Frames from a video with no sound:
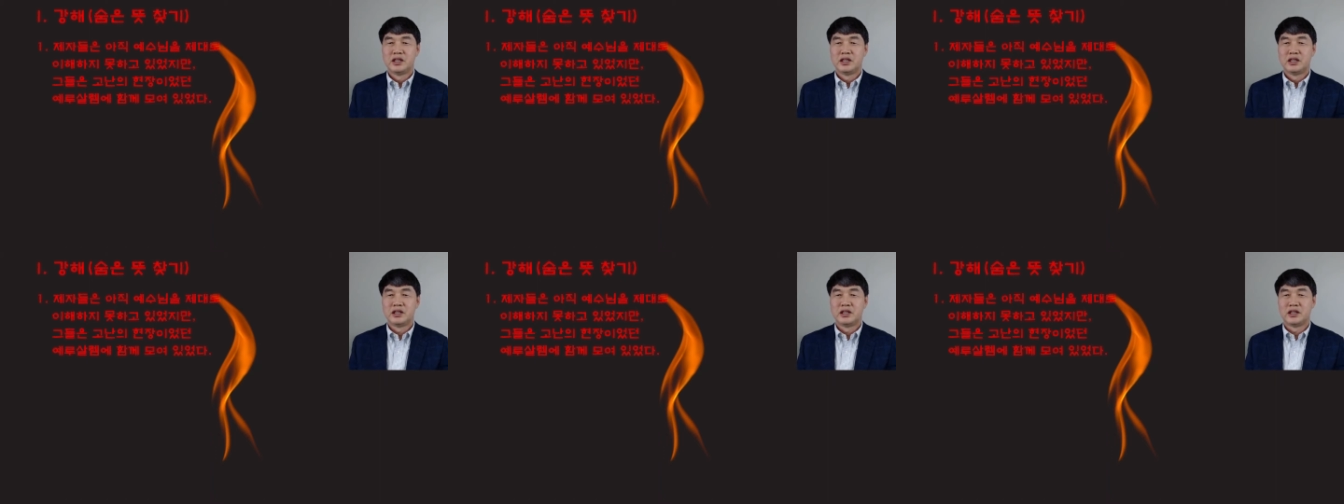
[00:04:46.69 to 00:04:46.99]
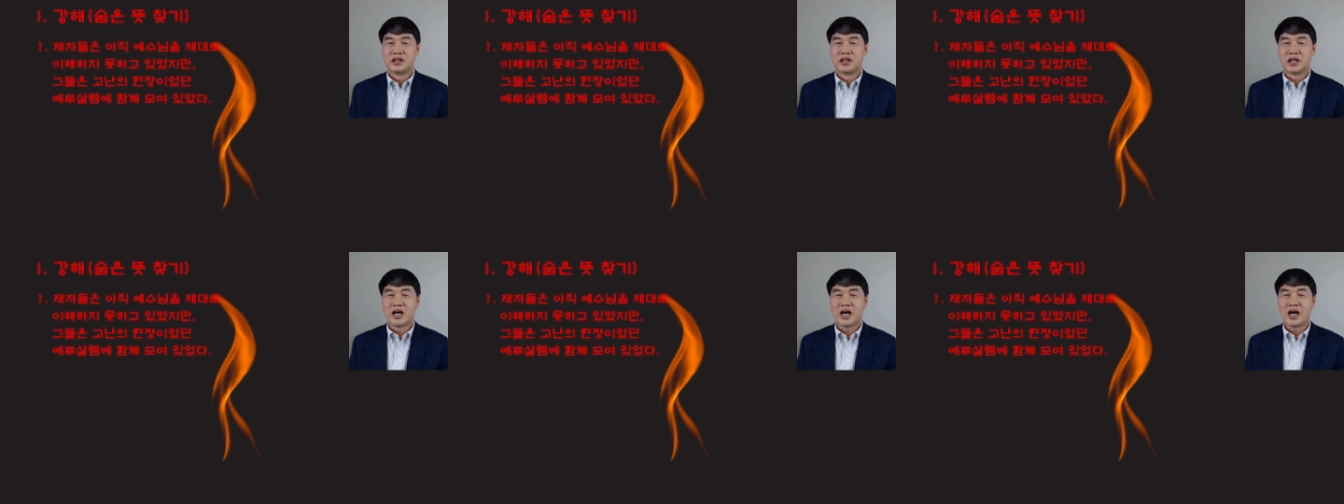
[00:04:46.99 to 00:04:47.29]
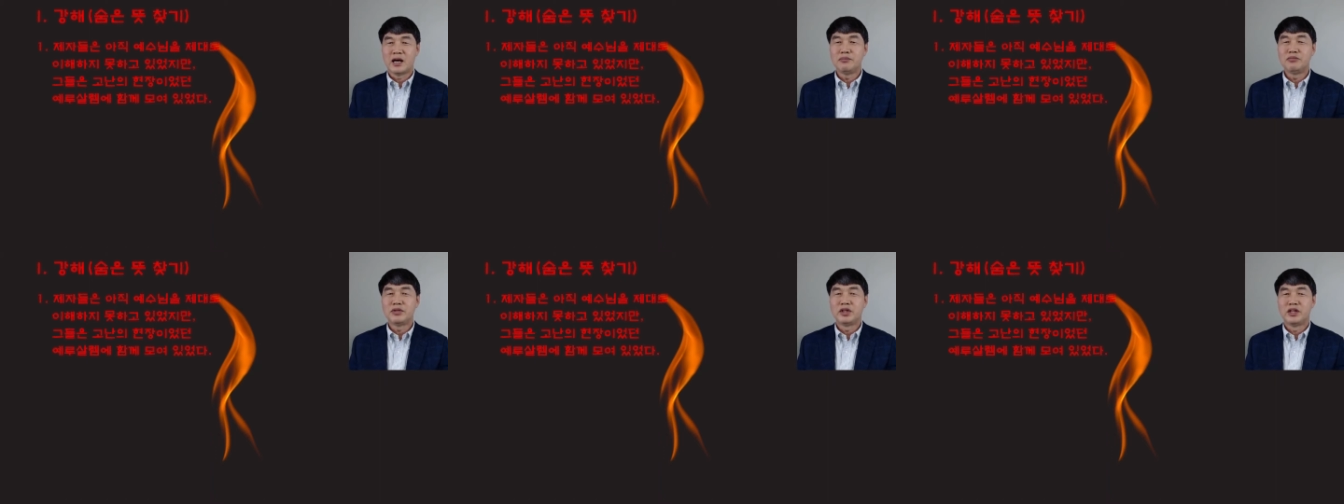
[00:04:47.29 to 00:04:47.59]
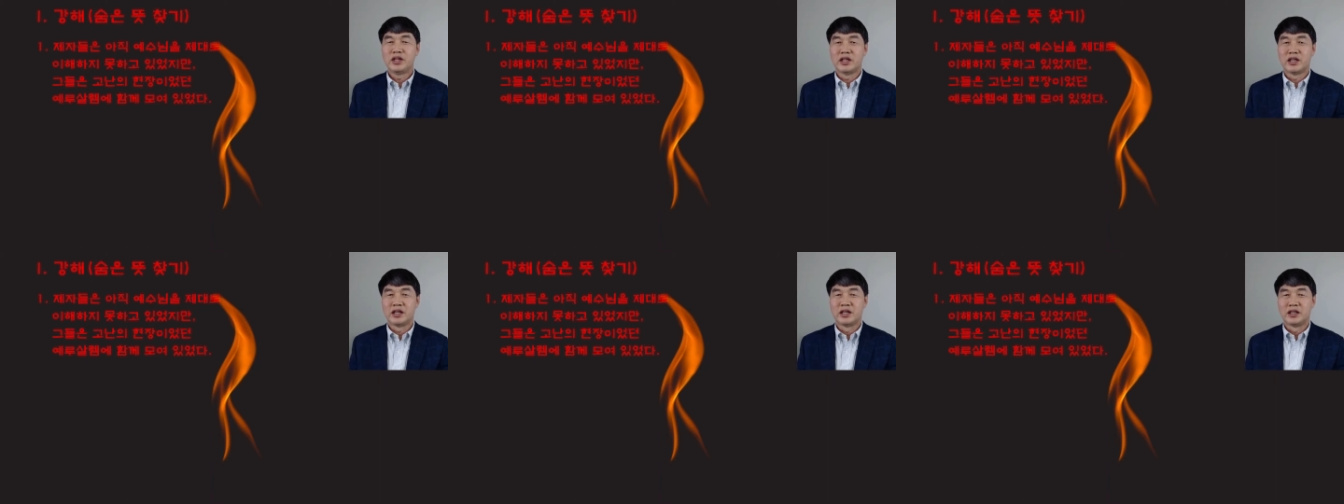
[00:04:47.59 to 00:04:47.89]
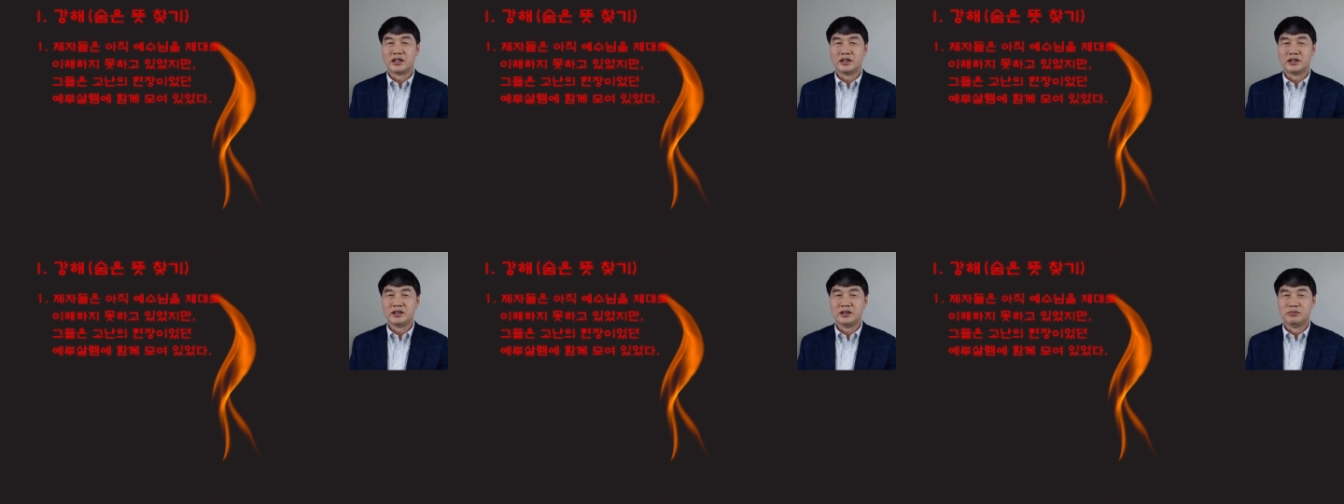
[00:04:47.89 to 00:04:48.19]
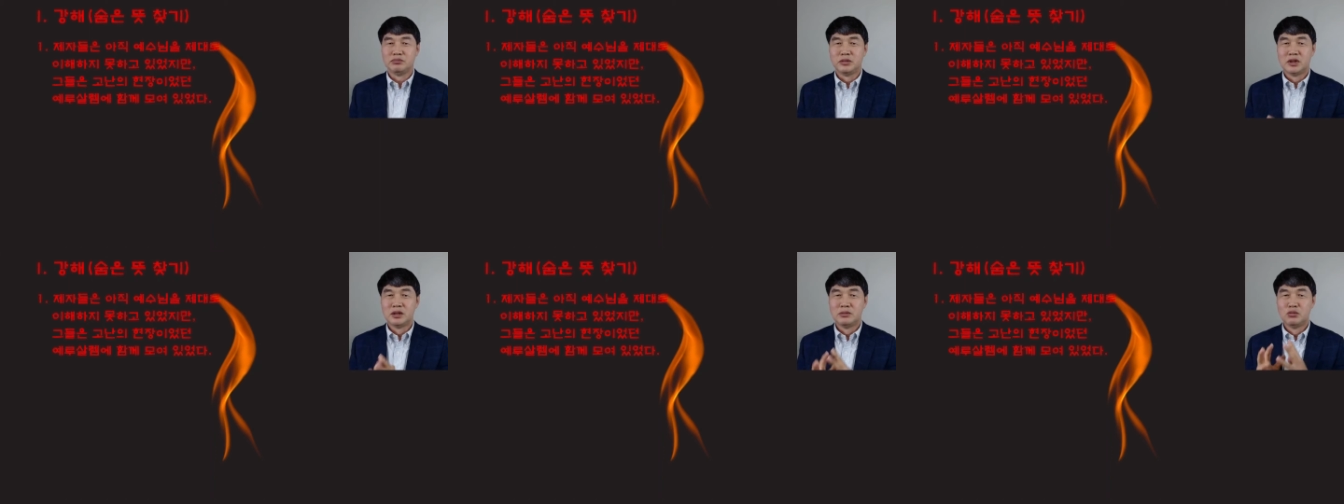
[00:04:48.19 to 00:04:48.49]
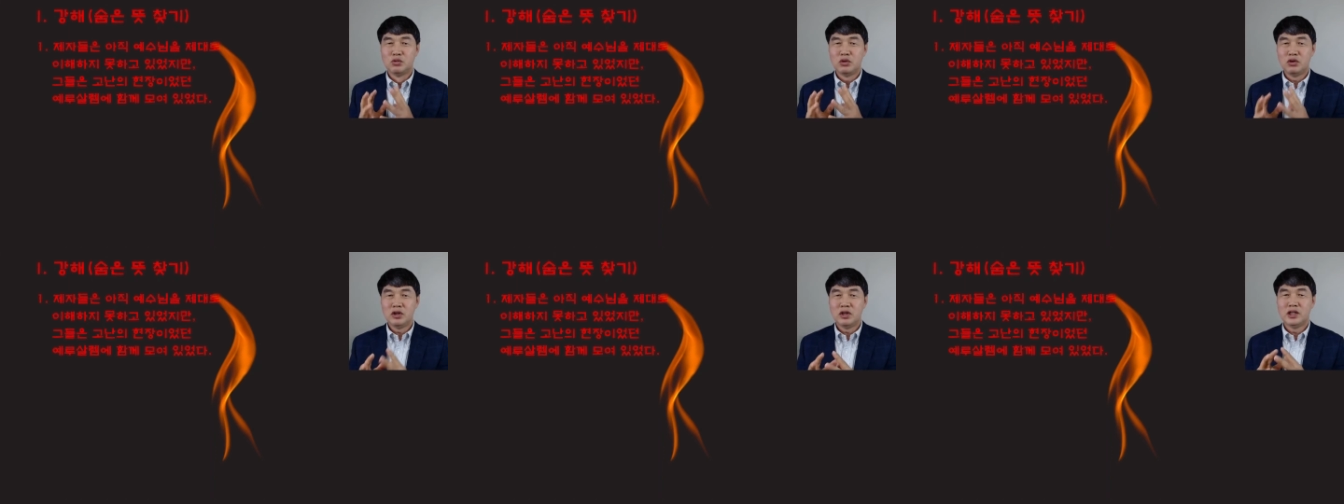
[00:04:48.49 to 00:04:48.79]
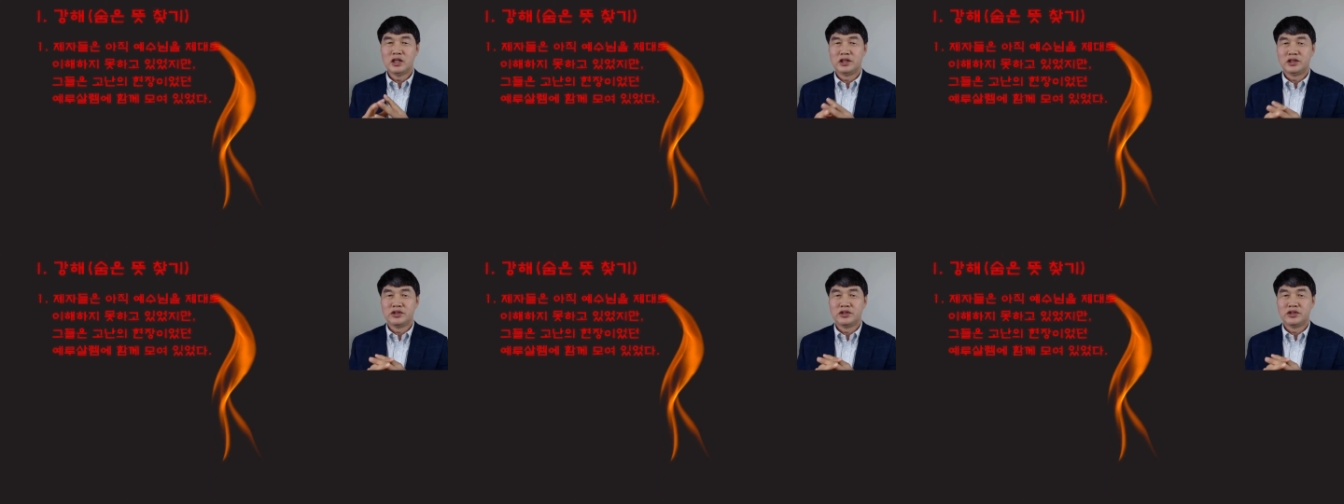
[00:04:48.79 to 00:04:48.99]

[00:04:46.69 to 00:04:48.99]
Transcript: 에, 함께 머물러